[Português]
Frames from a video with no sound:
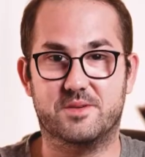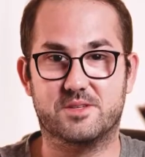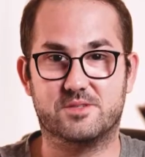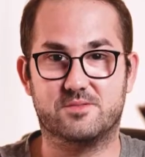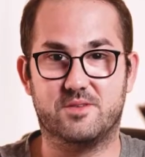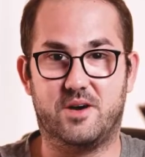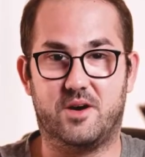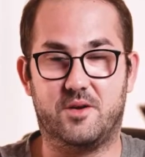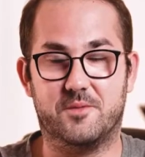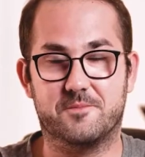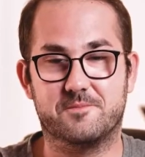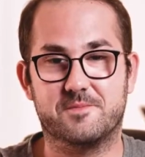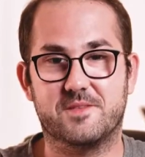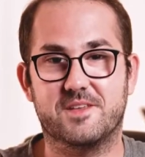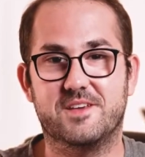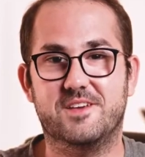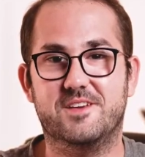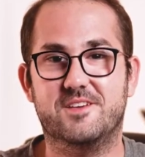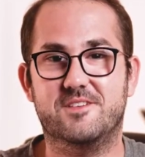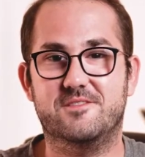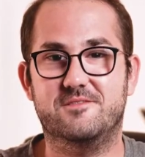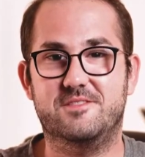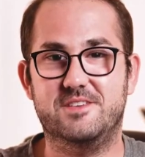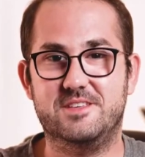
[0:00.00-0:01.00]
pessoal,
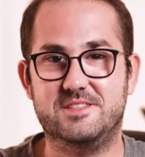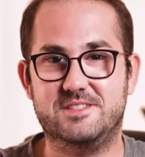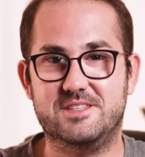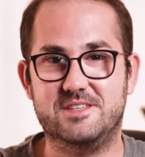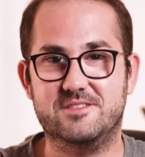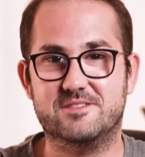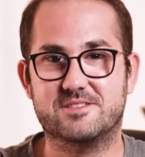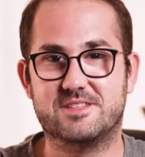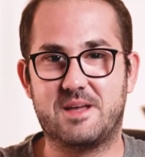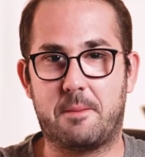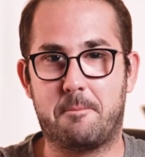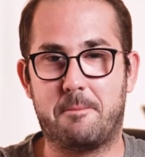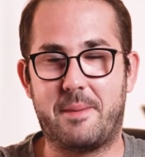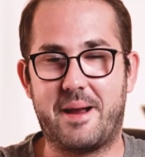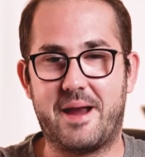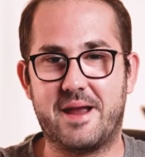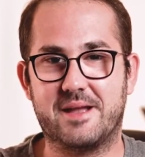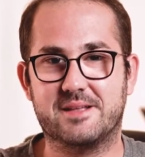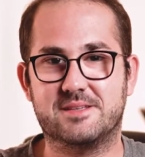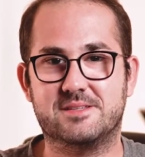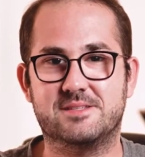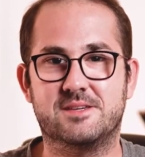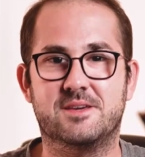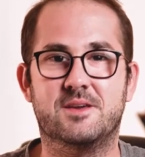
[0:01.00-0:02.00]
vizinhos à
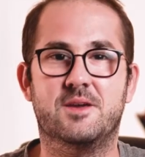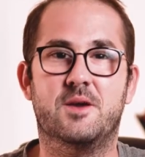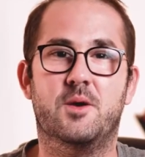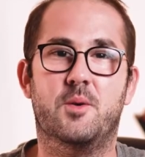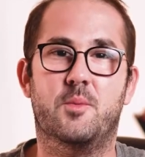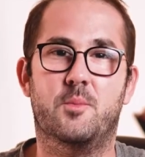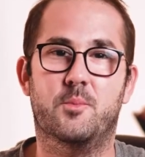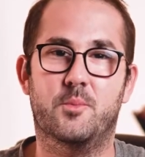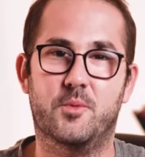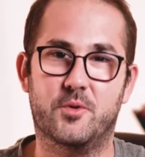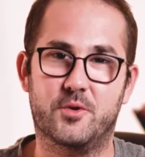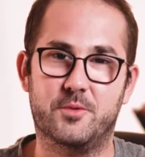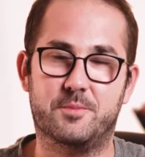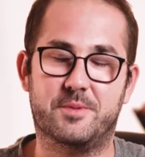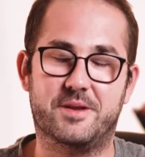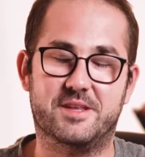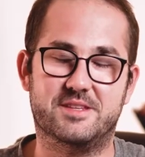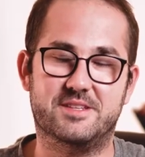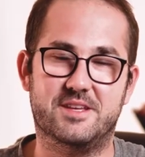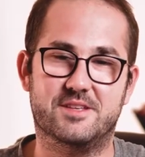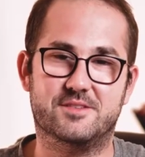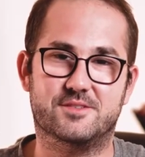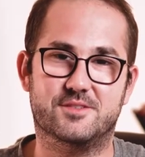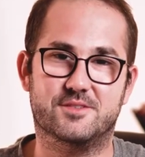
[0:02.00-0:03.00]
parte, muro para
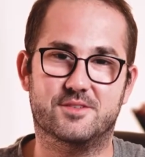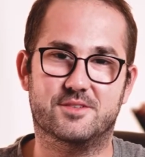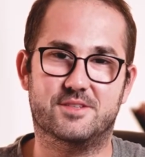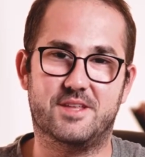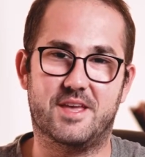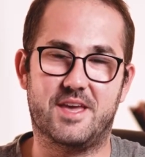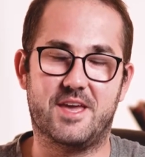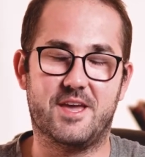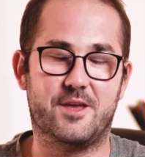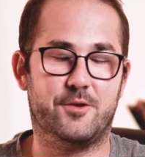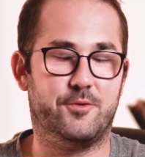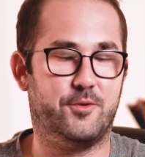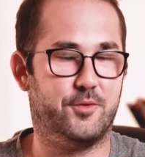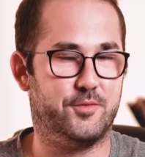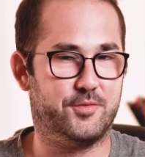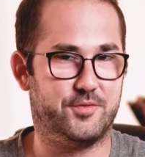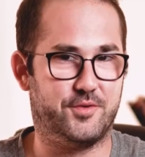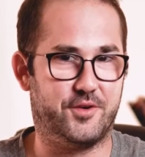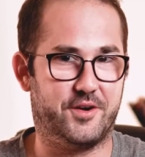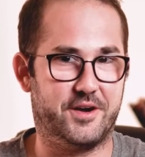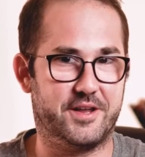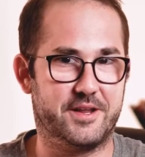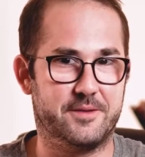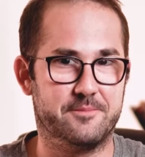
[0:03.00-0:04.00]
dentro do terreno ou
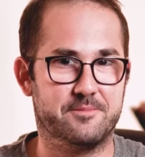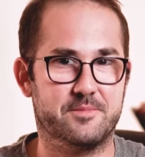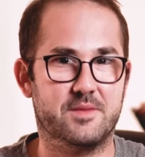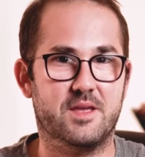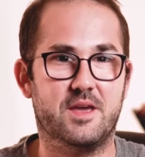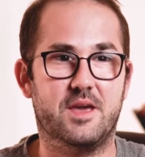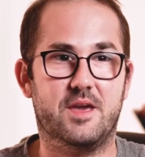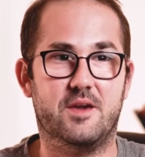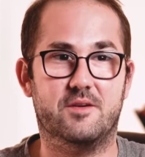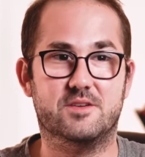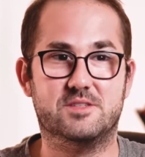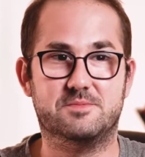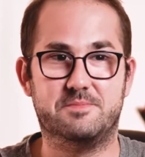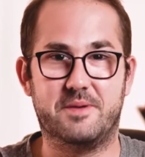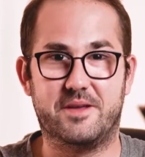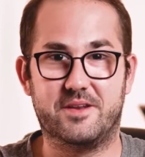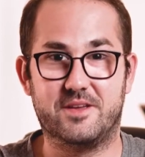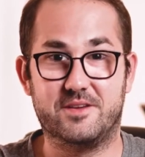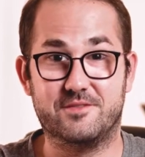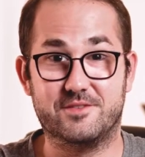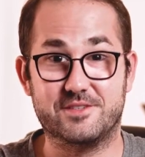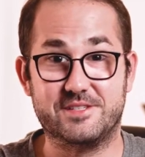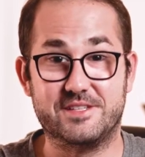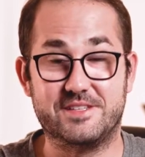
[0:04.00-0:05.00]
fora. Eu
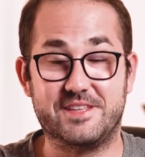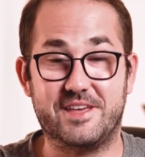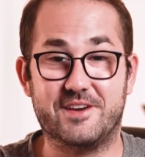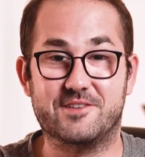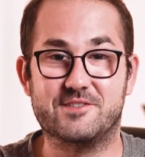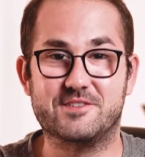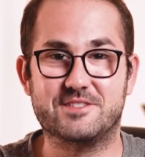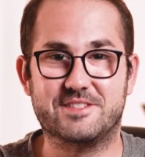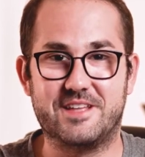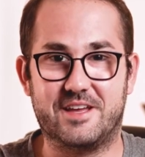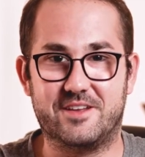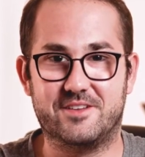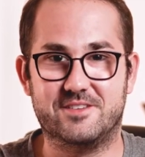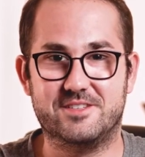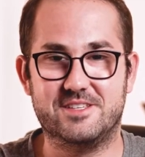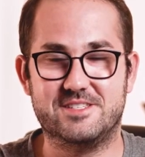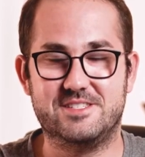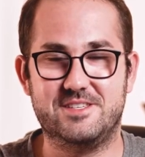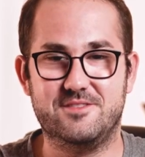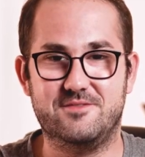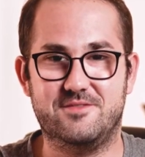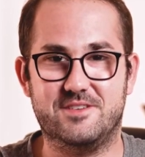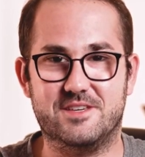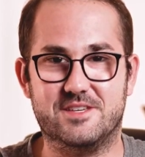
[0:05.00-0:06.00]
espero que você tenha gostado
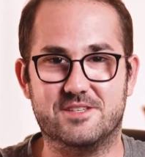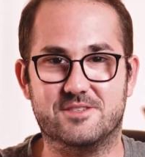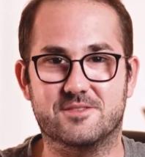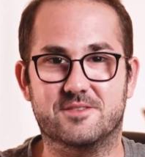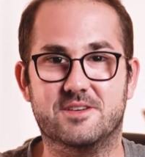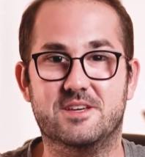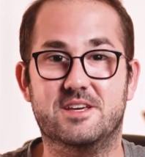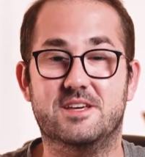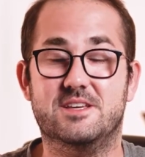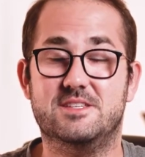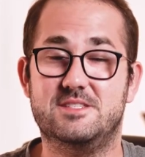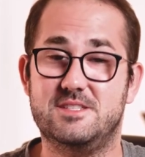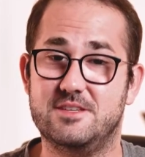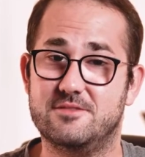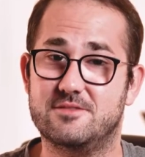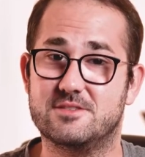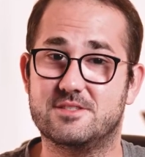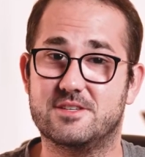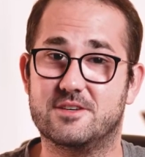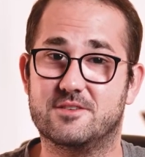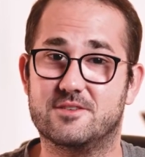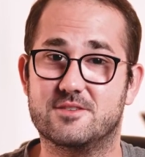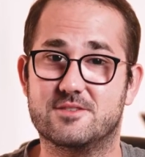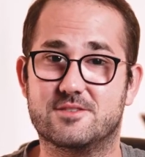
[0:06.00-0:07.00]
desse vídeo. Se
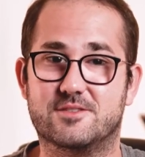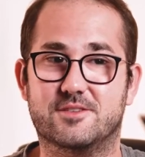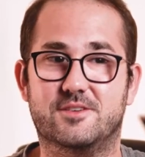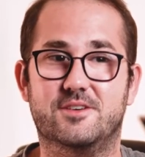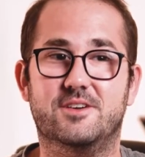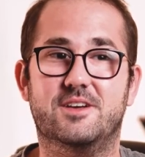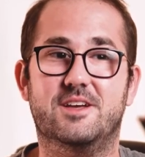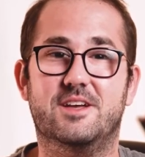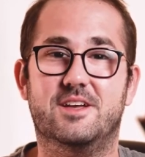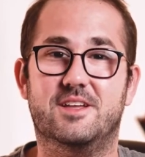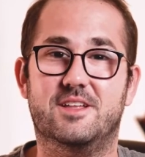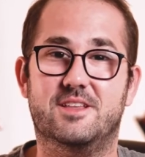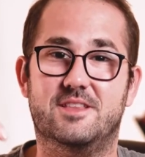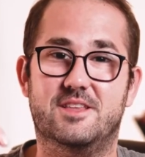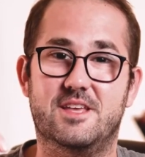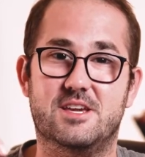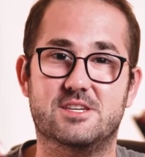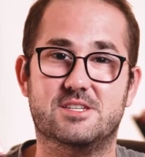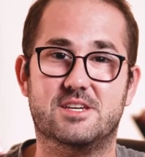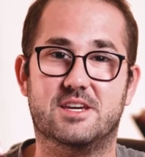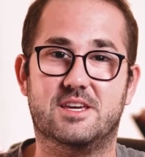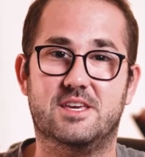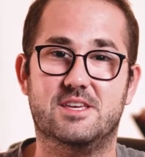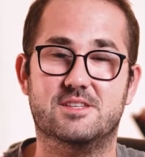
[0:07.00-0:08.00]
você gostou,
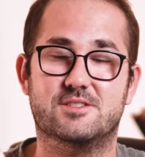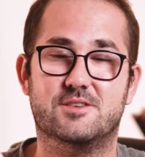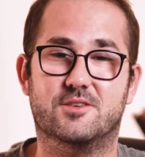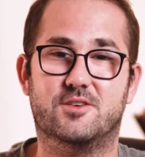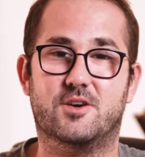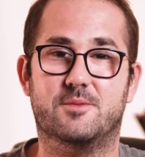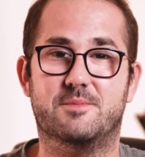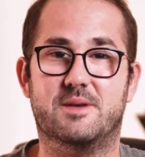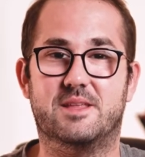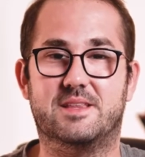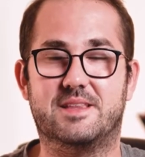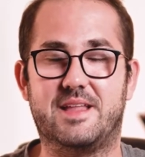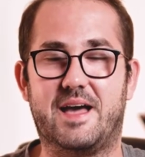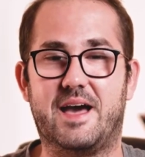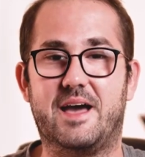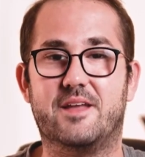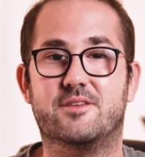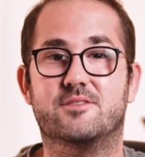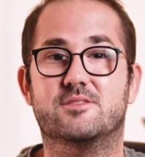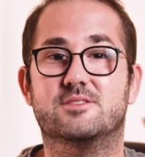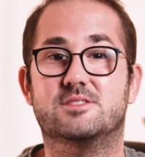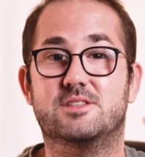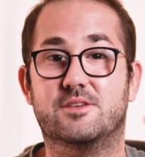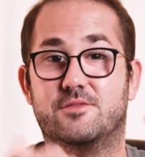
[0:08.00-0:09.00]
deixa aqui seu
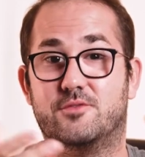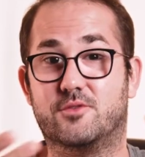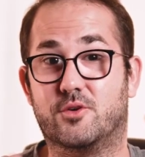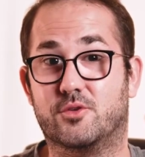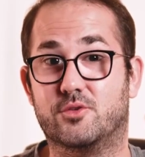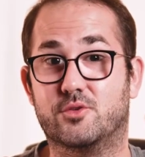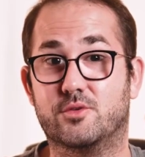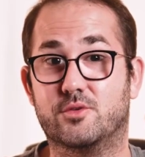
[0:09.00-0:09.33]
comentário. Se ficou